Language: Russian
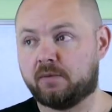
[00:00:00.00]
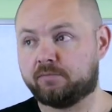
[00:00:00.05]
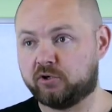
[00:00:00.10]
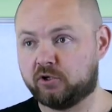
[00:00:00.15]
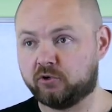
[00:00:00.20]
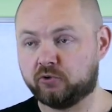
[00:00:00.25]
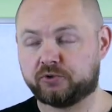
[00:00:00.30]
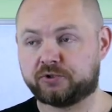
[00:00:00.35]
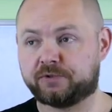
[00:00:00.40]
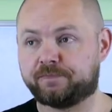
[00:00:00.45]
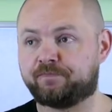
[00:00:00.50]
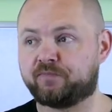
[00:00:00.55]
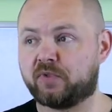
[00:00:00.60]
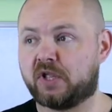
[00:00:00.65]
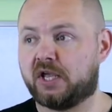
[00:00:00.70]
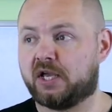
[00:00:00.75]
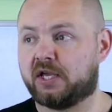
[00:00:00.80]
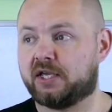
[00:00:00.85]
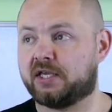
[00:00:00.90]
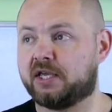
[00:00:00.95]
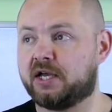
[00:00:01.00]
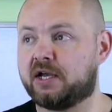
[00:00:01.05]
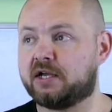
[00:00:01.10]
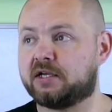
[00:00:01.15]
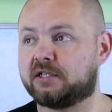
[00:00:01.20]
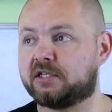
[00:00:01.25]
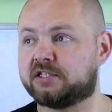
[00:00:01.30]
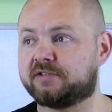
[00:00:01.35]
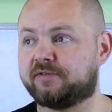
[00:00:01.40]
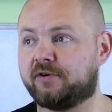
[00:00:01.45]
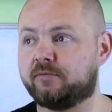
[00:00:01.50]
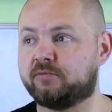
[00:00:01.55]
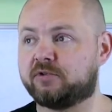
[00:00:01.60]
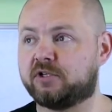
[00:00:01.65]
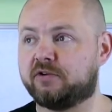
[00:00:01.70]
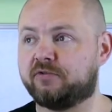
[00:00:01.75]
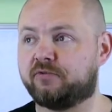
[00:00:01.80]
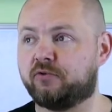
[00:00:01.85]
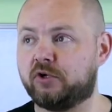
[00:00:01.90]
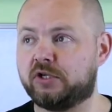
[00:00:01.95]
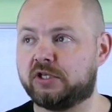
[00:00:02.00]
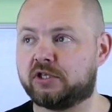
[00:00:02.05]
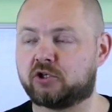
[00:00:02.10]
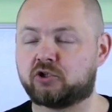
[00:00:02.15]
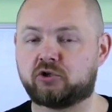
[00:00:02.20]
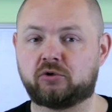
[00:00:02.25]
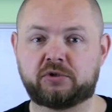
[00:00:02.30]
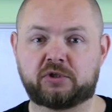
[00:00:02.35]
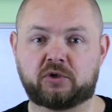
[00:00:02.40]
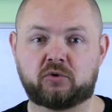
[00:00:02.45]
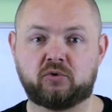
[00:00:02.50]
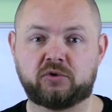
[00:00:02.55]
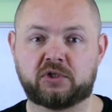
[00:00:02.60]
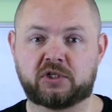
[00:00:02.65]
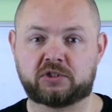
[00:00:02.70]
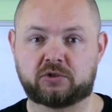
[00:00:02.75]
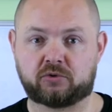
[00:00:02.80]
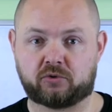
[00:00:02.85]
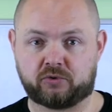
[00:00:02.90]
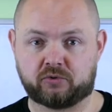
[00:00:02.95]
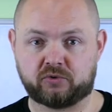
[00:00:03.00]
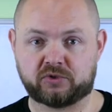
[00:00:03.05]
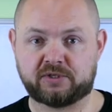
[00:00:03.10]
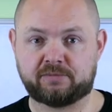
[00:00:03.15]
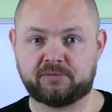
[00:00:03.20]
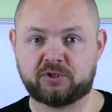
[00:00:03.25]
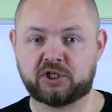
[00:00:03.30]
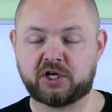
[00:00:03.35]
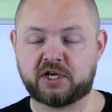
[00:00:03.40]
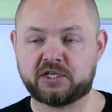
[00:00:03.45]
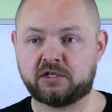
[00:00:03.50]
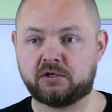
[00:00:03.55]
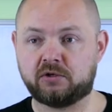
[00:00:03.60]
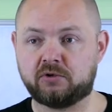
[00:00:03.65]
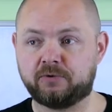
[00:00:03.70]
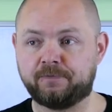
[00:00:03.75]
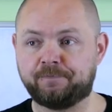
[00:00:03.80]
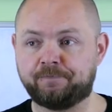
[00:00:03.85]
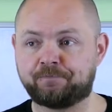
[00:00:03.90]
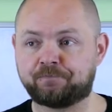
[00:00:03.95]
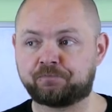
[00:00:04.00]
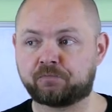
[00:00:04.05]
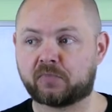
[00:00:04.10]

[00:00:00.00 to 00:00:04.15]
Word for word: Плюс я на своем телефоне нашел такую настройку замечательную –